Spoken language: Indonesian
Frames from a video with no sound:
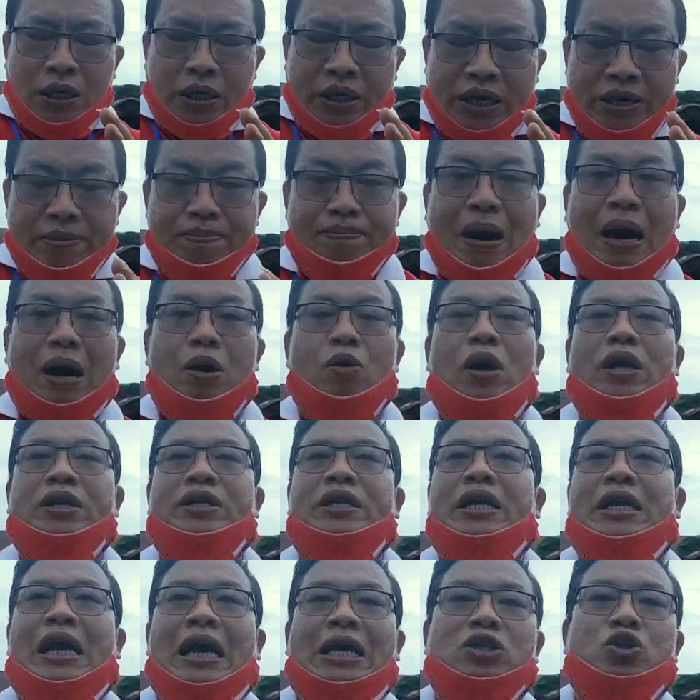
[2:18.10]
himbauan
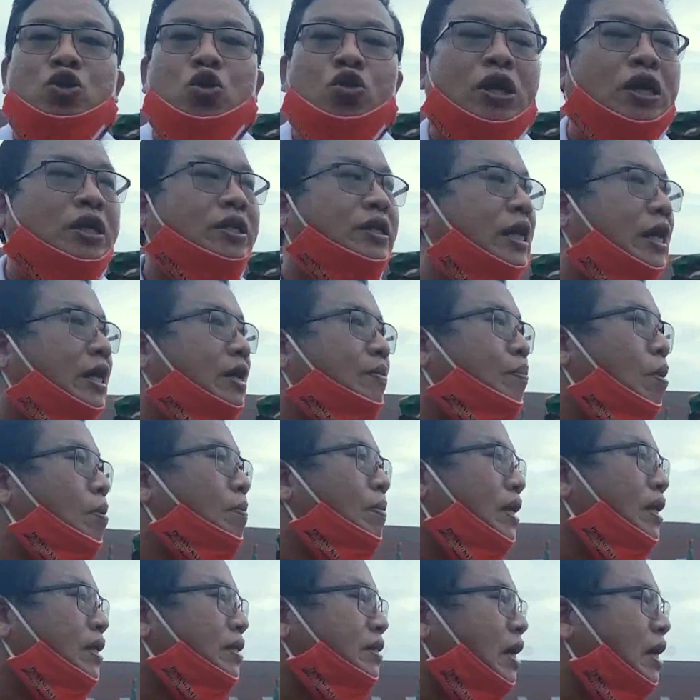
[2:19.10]
dan anjuran dari
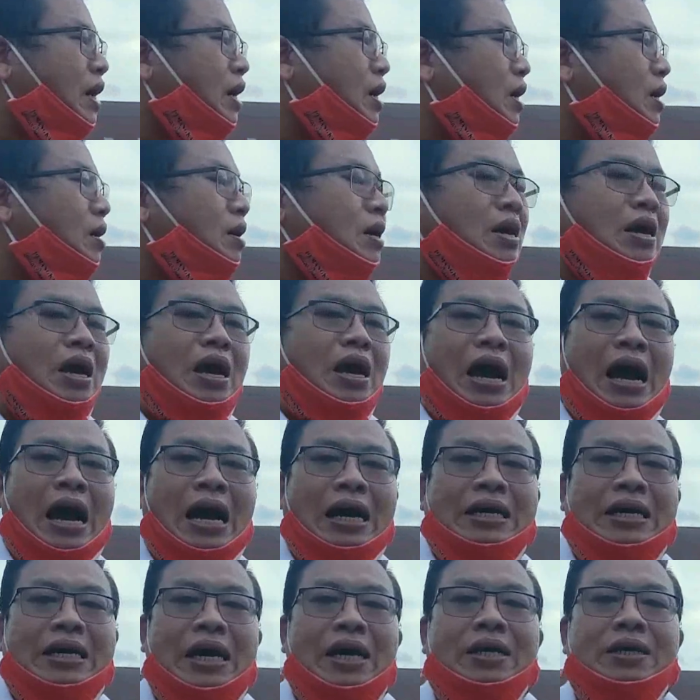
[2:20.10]
pemerintah
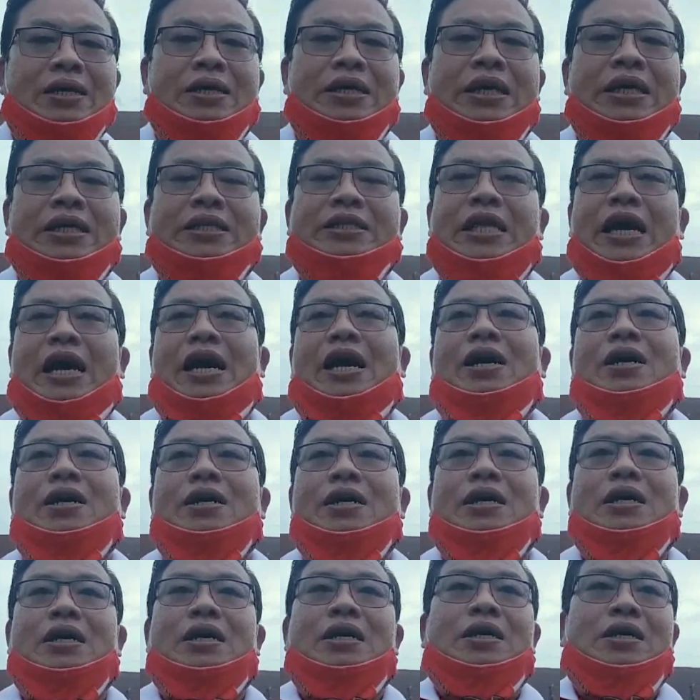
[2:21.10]
agar kita
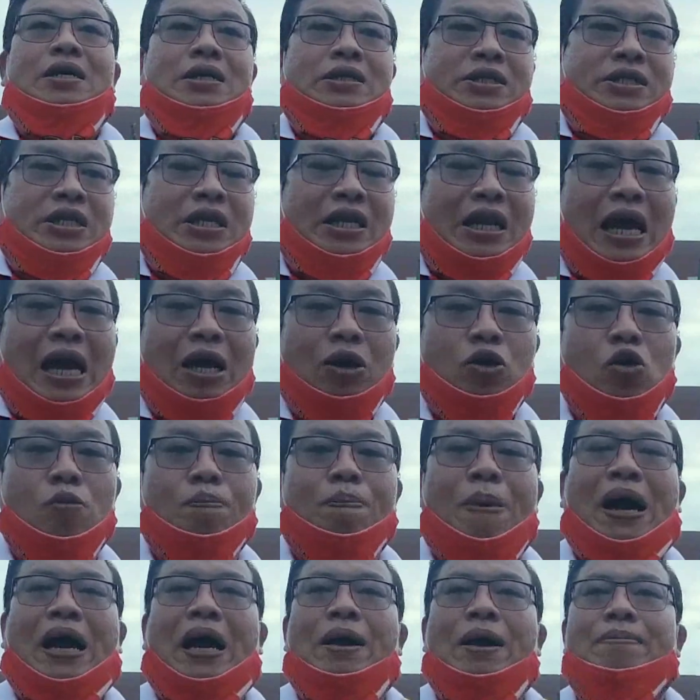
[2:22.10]
selalu
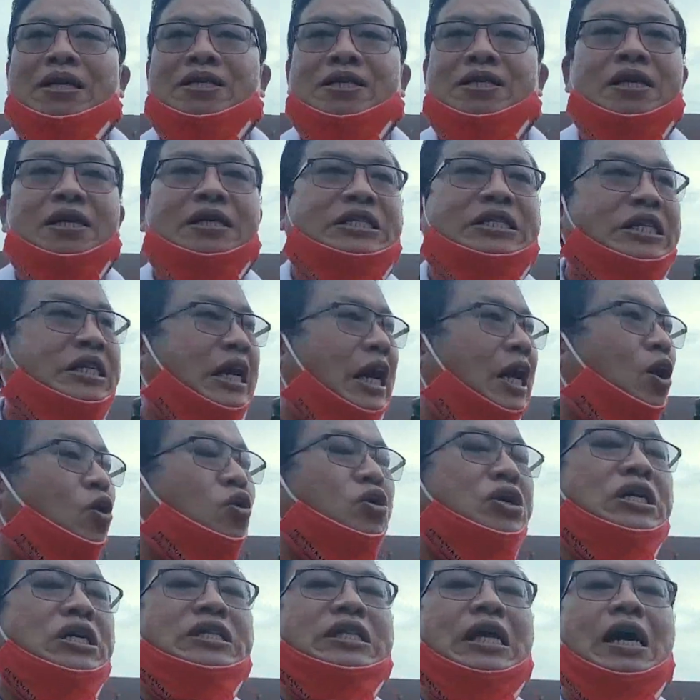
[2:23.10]
pakai masker jikalau
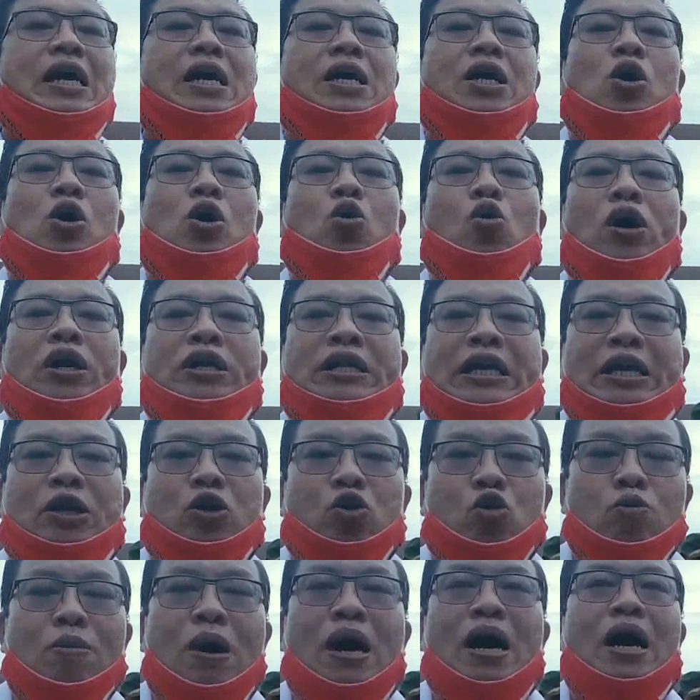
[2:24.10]
kita keluar dari
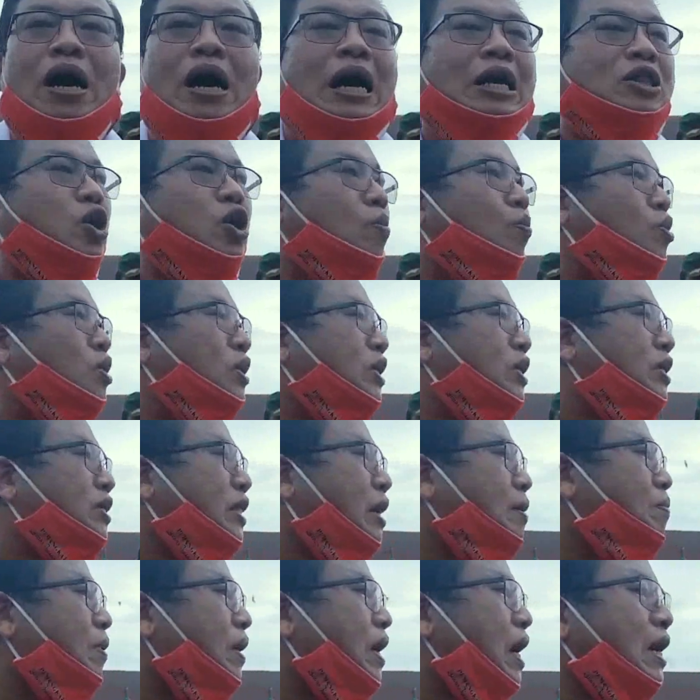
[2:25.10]
rumah ataupun
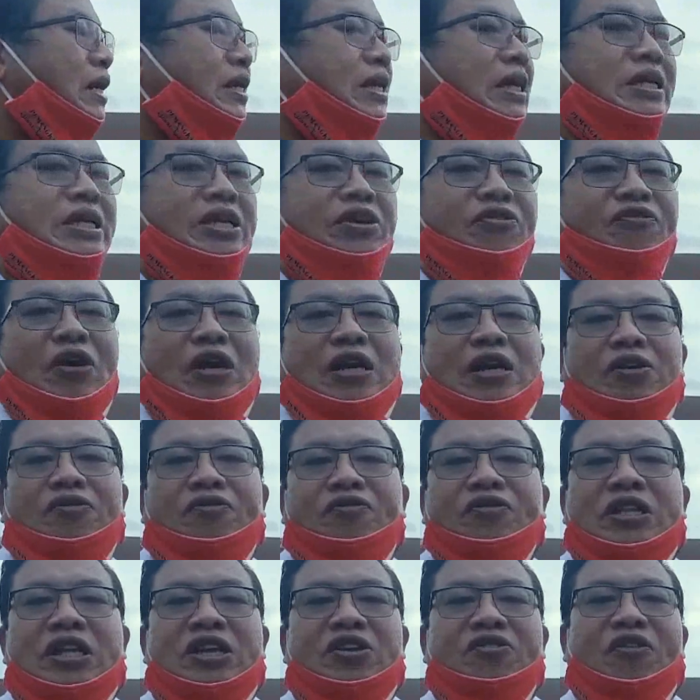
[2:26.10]
kita berada di
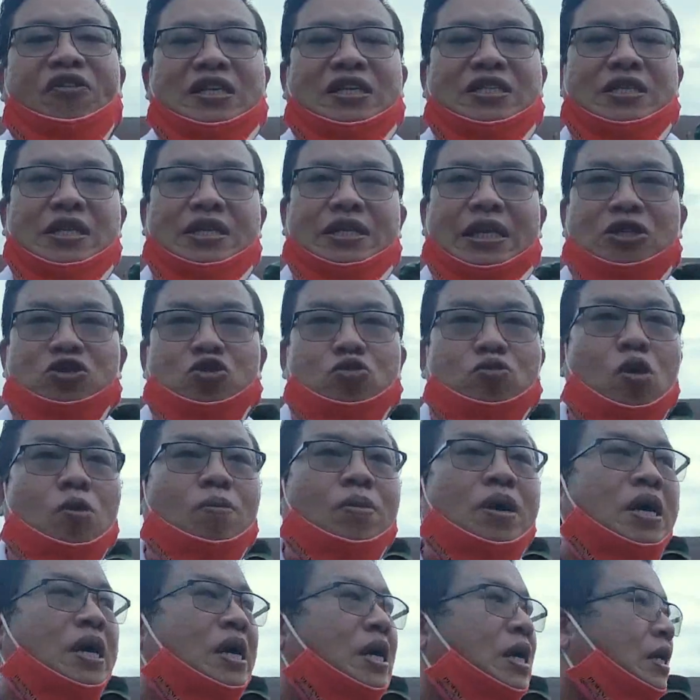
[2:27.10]
di fasilitas umum.
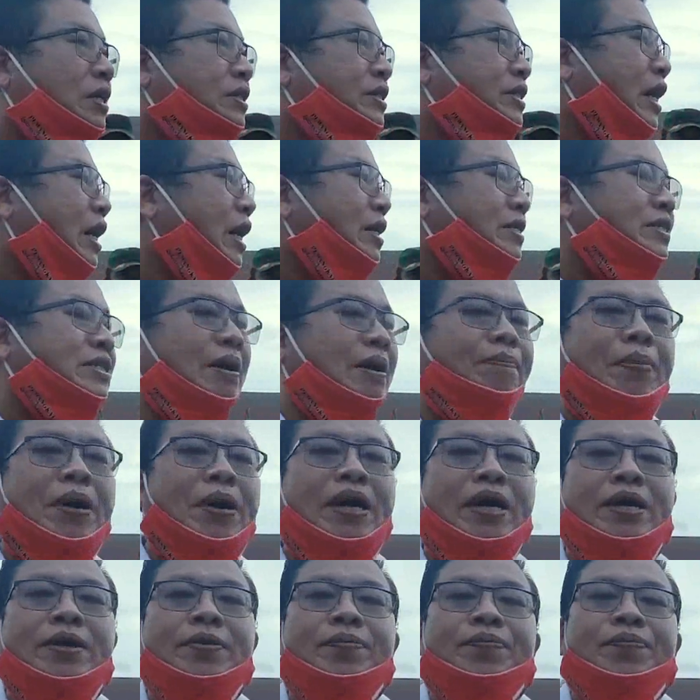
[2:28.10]
Jangan
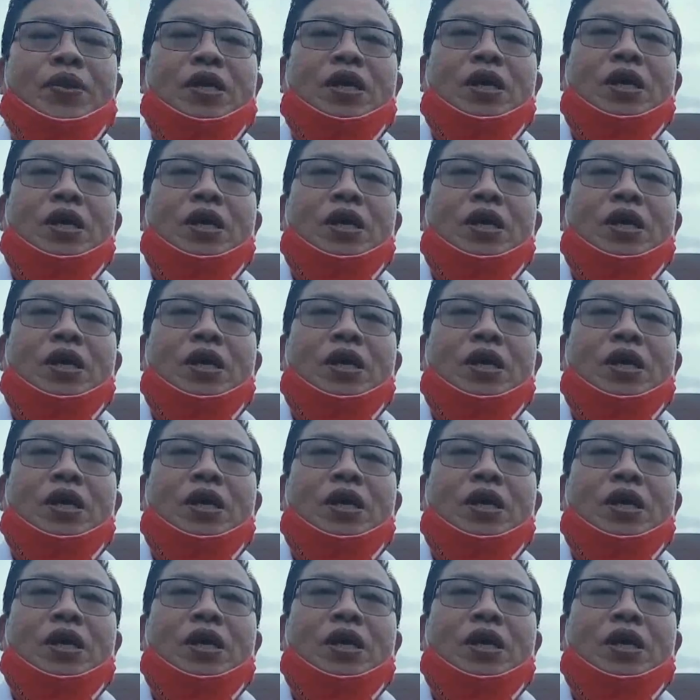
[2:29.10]
sampai